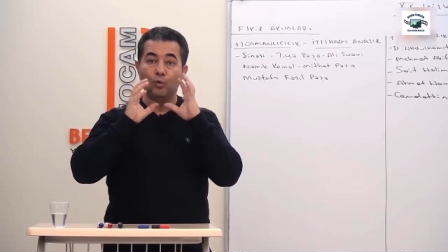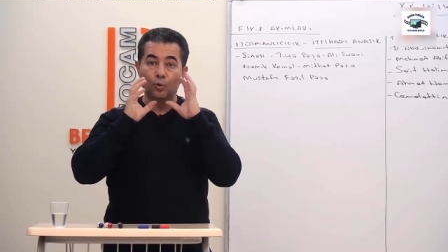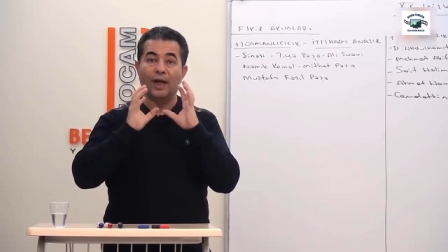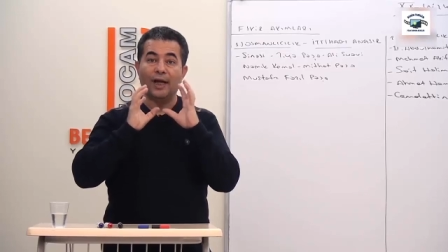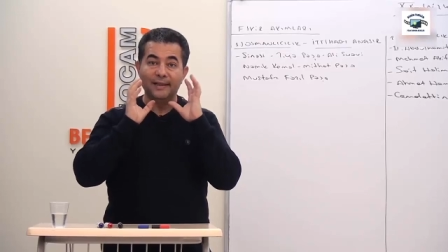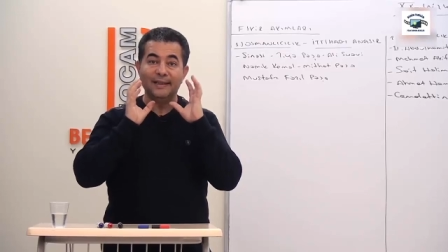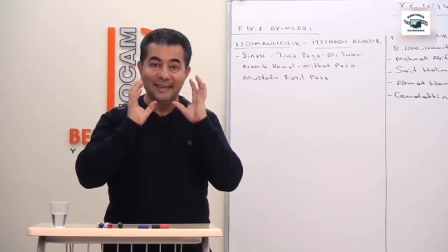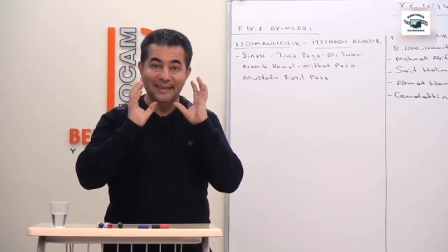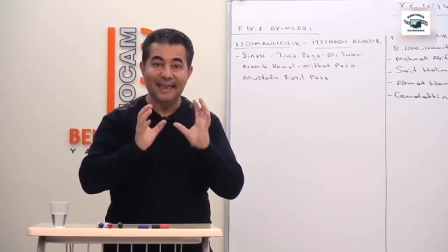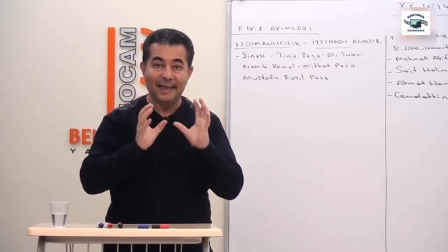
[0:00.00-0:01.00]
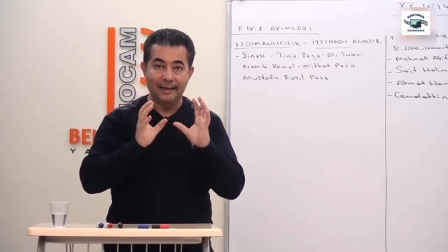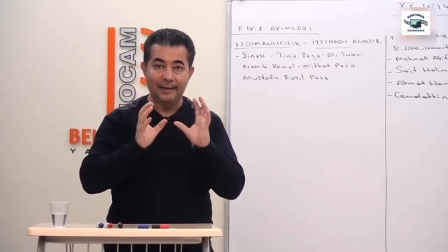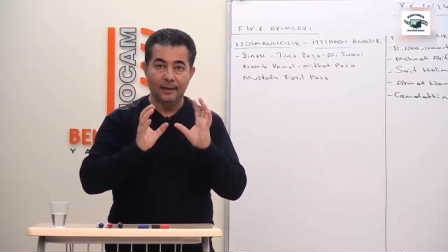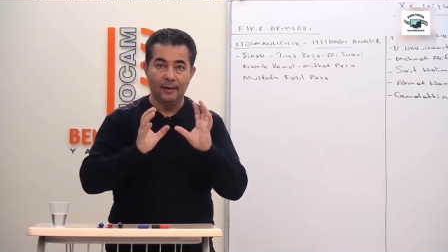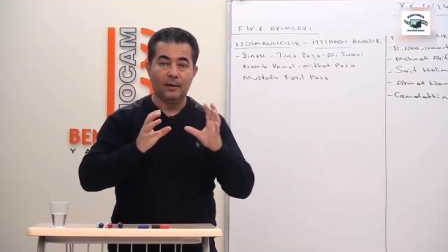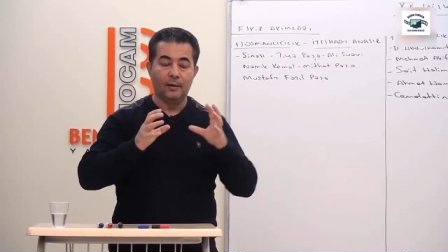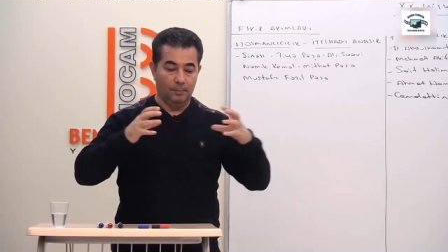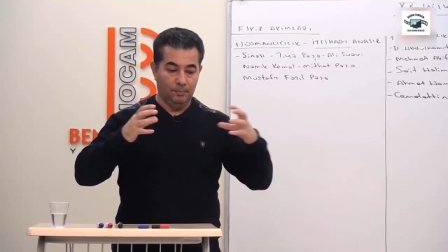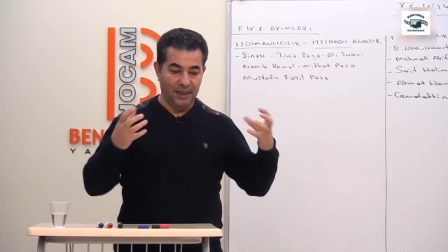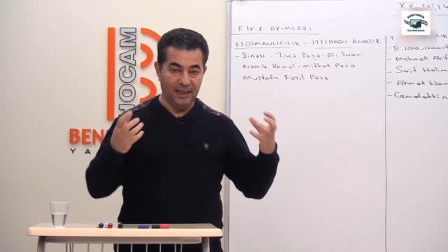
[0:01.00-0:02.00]
kullandığı dil,
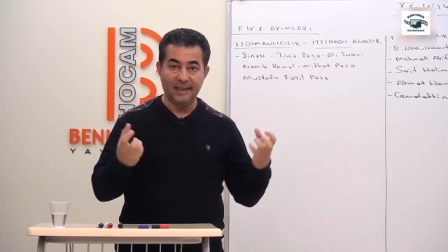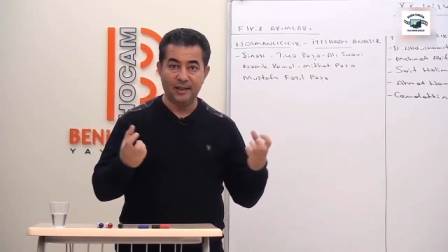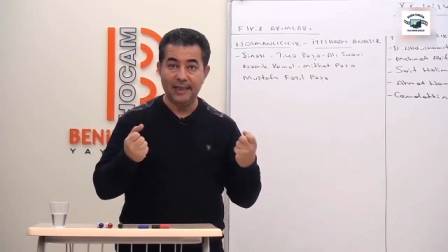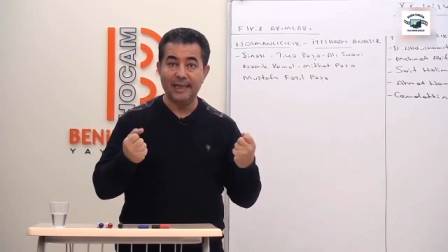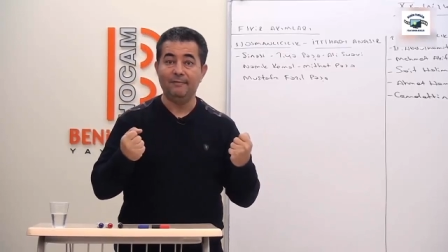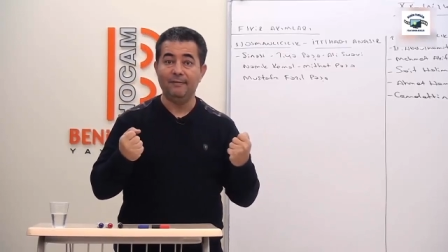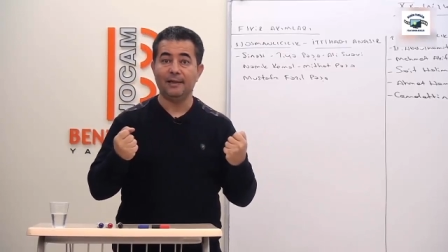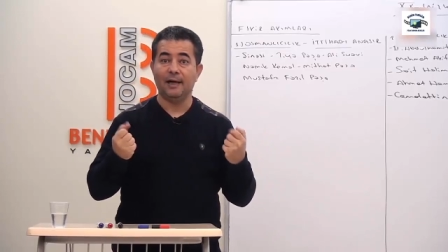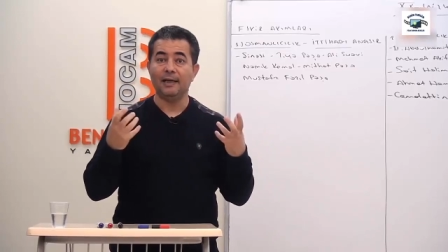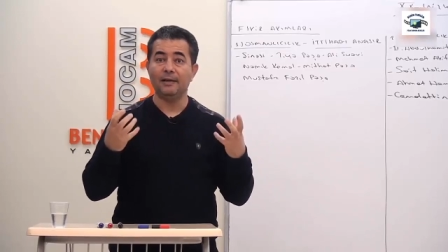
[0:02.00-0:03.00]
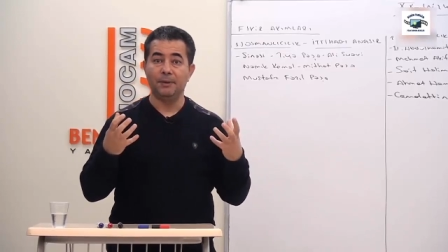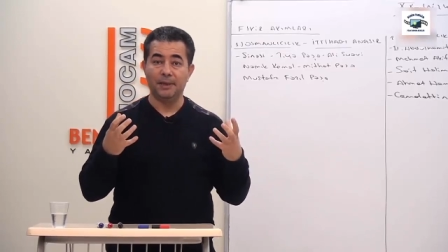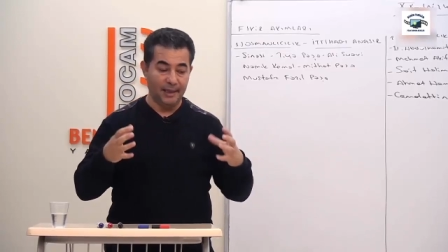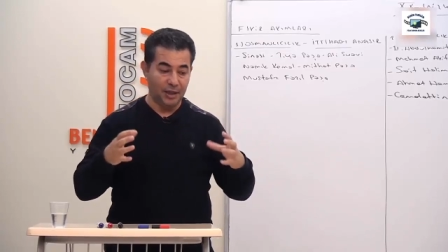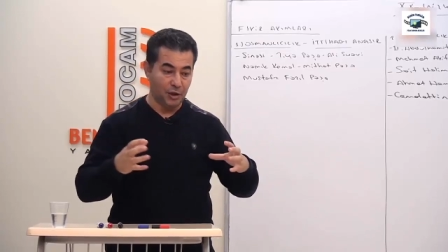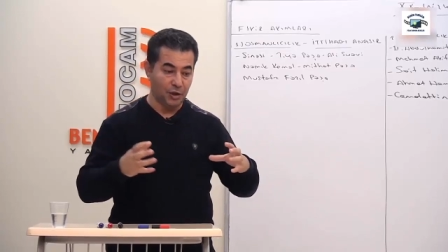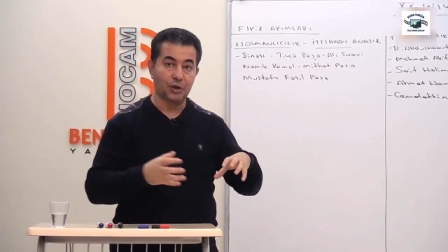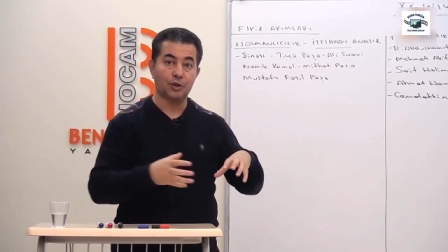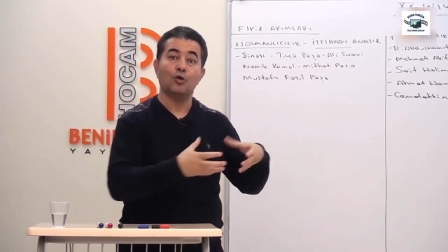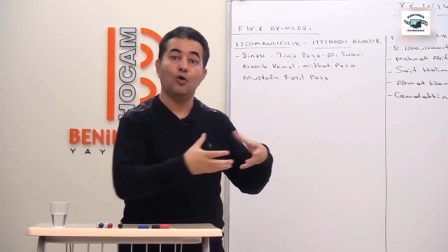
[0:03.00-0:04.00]
birle, dil ve tarih birleştiricidir.